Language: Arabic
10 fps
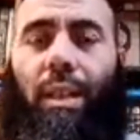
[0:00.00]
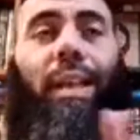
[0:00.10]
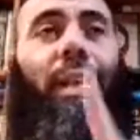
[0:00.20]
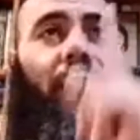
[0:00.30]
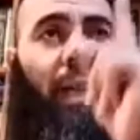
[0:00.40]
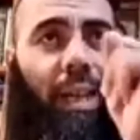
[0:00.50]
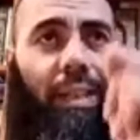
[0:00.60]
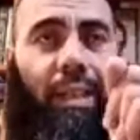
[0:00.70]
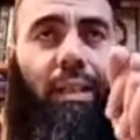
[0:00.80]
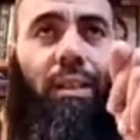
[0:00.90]
لكن
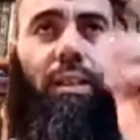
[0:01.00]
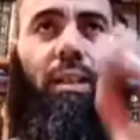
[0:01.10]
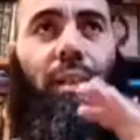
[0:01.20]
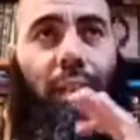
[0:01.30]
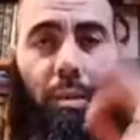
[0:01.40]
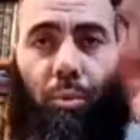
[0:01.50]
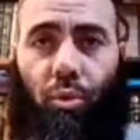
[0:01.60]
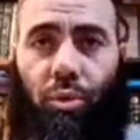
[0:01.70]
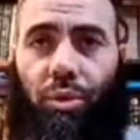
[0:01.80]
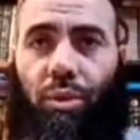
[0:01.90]
هذا
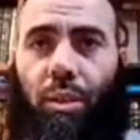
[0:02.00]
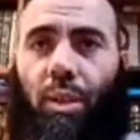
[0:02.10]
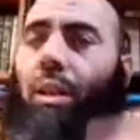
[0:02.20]
يبرز